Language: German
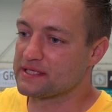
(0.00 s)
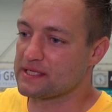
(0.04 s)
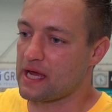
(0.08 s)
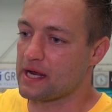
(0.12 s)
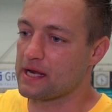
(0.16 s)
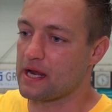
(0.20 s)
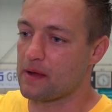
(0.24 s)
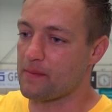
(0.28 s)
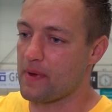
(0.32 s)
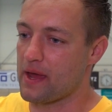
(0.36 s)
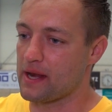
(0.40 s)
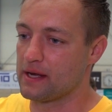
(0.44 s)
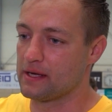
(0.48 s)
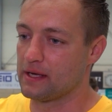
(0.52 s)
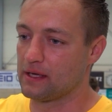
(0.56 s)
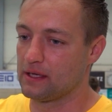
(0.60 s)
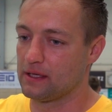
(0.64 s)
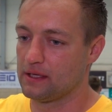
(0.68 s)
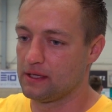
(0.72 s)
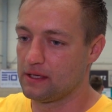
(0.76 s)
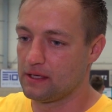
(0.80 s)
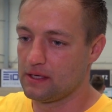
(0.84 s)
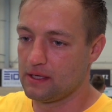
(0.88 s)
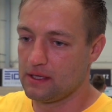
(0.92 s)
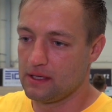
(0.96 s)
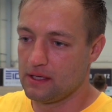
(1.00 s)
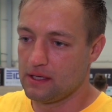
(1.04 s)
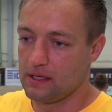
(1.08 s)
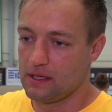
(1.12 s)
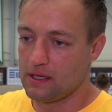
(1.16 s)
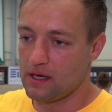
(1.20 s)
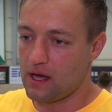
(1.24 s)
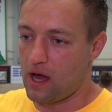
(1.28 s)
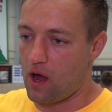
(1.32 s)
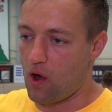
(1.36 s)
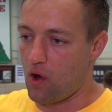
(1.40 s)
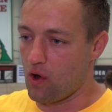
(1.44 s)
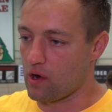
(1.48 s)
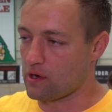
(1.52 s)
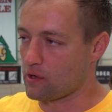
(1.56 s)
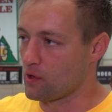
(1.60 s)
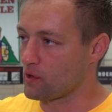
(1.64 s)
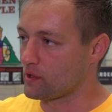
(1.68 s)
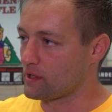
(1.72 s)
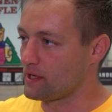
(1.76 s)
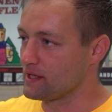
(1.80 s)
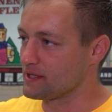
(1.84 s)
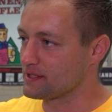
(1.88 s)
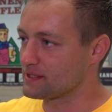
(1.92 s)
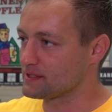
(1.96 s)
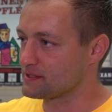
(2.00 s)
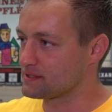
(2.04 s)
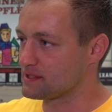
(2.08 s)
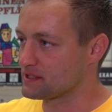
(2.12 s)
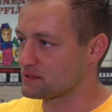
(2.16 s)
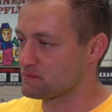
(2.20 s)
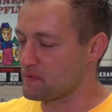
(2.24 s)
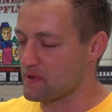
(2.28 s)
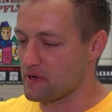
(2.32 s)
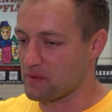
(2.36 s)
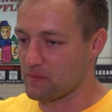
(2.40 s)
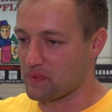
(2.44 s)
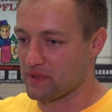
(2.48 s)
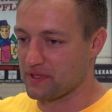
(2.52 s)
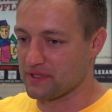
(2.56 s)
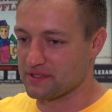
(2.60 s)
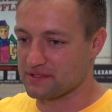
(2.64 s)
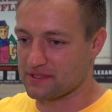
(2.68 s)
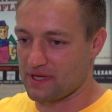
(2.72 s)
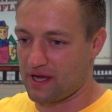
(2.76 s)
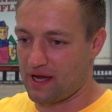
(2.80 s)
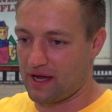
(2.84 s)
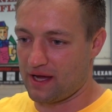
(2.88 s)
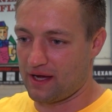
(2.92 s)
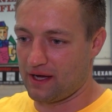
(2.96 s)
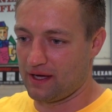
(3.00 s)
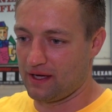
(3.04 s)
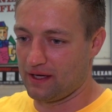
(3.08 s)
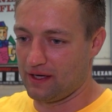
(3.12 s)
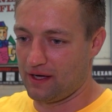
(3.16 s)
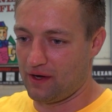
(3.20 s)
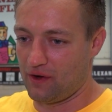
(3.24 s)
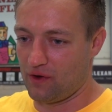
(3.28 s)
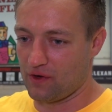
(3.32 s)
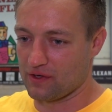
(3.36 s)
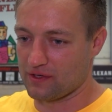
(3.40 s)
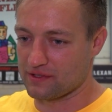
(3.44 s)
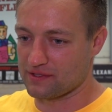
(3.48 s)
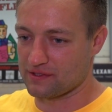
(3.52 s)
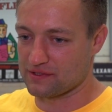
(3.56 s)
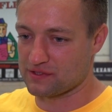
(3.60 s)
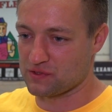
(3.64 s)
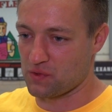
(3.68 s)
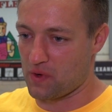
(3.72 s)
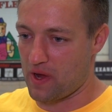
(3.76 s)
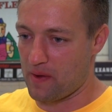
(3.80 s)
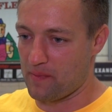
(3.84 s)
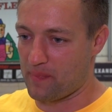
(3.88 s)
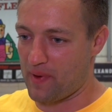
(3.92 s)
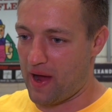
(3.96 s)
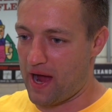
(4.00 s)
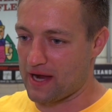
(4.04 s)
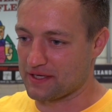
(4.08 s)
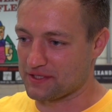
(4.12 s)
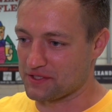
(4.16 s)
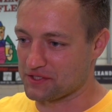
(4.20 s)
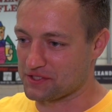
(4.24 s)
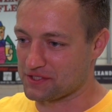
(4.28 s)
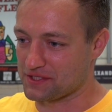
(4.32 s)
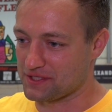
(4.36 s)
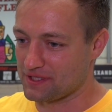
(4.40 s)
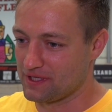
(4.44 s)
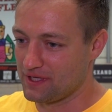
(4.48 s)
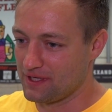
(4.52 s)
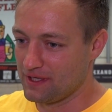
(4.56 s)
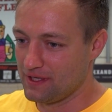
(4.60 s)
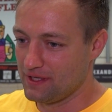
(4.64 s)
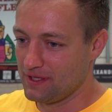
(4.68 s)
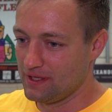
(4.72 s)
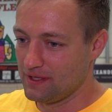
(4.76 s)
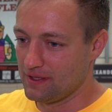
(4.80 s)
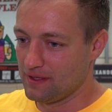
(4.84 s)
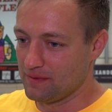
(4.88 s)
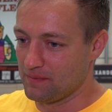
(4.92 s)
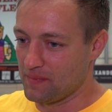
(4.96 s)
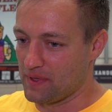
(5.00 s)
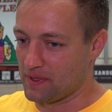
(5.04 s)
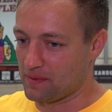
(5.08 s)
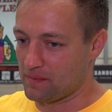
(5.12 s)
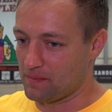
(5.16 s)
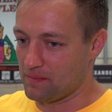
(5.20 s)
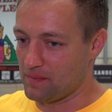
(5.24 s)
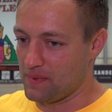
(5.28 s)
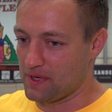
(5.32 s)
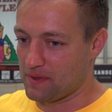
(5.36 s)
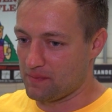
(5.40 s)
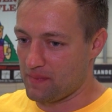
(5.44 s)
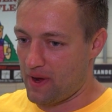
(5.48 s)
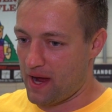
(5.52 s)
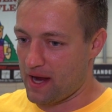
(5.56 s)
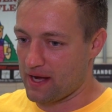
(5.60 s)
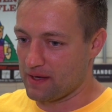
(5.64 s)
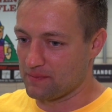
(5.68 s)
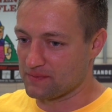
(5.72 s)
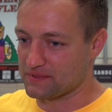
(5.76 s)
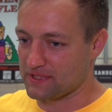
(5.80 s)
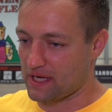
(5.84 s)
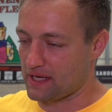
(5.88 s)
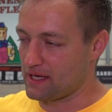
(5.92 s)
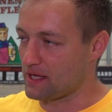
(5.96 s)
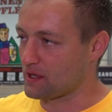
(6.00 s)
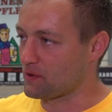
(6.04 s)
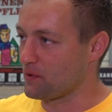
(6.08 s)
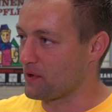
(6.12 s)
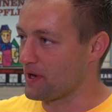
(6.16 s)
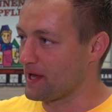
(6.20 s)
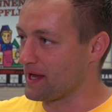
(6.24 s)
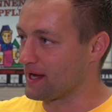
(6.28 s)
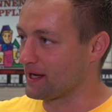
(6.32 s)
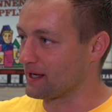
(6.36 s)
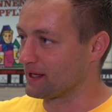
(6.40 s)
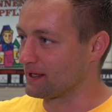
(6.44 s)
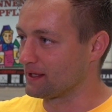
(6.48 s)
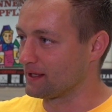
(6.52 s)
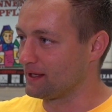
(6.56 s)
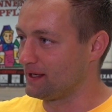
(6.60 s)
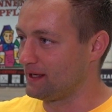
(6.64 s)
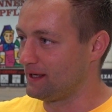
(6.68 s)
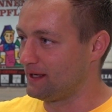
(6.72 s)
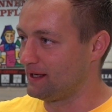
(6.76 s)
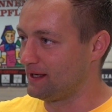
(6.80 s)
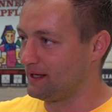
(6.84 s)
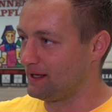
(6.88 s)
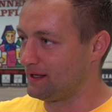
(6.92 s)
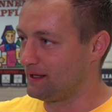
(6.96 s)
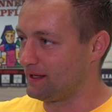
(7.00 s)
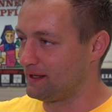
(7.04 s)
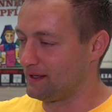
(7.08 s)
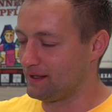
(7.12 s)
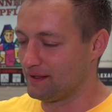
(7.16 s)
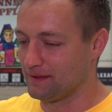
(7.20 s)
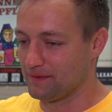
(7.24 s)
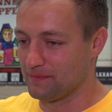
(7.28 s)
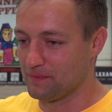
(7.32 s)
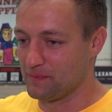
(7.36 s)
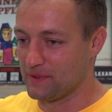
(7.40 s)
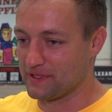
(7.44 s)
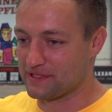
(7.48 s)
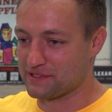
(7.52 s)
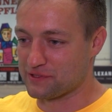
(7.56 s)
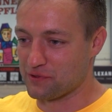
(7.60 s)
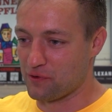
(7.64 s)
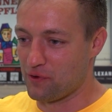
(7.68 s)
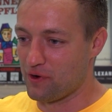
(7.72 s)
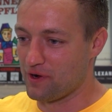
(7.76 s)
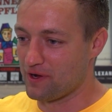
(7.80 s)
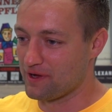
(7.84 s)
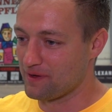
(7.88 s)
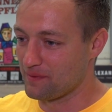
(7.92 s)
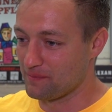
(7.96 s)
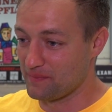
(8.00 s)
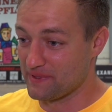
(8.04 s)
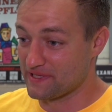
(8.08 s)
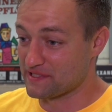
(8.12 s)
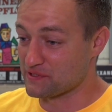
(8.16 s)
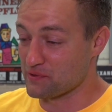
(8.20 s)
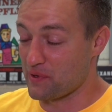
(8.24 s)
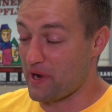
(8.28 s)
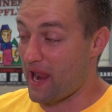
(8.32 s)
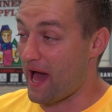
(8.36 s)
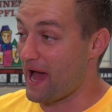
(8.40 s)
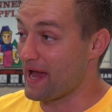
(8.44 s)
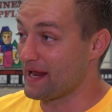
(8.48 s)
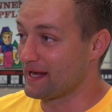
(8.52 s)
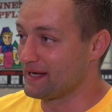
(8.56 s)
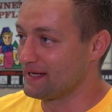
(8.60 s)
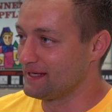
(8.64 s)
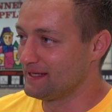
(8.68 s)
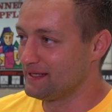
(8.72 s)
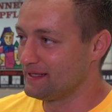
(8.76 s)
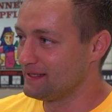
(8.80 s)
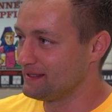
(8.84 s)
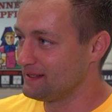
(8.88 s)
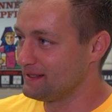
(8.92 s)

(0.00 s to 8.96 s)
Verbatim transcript: dann am Ende auch glücklich, deswegen bin ich da auch so empathisch mit, mit meinem Trainerkollegen äh, mitzuleiden. Mit